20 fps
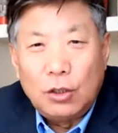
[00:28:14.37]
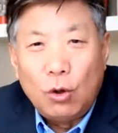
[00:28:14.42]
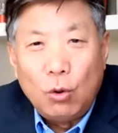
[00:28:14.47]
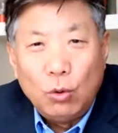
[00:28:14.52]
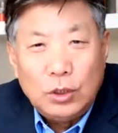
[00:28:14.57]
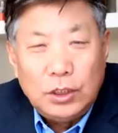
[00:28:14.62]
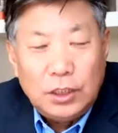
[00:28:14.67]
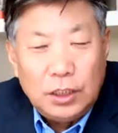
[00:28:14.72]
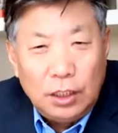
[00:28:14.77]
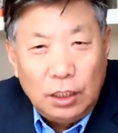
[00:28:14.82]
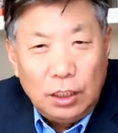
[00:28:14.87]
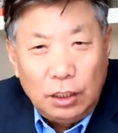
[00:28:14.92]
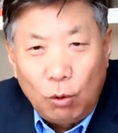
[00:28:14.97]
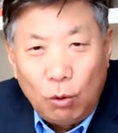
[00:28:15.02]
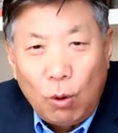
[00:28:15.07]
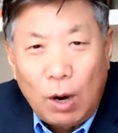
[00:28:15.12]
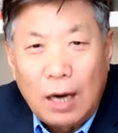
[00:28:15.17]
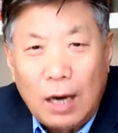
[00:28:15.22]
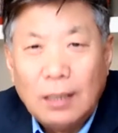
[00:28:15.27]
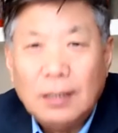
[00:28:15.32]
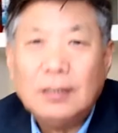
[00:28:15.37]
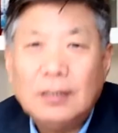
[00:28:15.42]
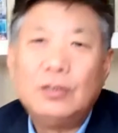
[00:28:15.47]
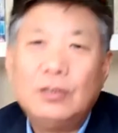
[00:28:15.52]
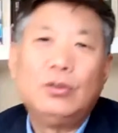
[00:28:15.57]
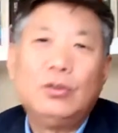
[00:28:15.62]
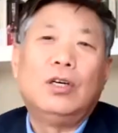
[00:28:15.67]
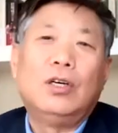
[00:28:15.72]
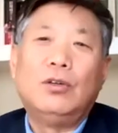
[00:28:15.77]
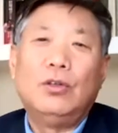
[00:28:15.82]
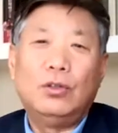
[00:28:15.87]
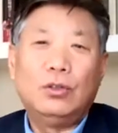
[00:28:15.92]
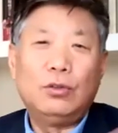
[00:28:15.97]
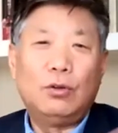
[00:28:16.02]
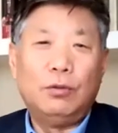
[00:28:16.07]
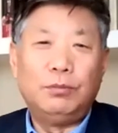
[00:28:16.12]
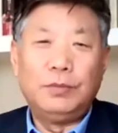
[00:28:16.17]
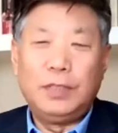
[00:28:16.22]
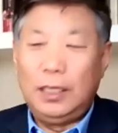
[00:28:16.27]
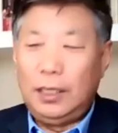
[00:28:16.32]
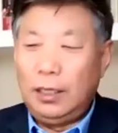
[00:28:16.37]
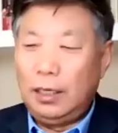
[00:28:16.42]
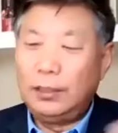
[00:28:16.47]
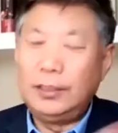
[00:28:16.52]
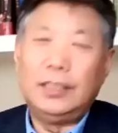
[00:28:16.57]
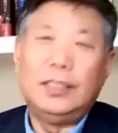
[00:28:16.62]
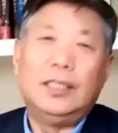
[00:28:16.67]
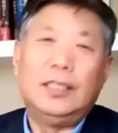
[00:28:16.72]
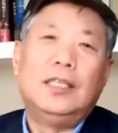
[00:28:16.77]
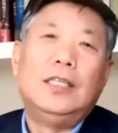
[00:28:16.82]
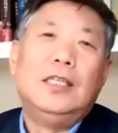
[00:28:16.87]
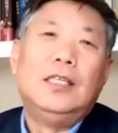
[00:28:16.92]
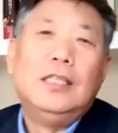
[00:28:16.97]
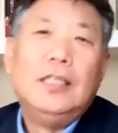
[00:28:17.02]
通缉流亡，最后我们才了解，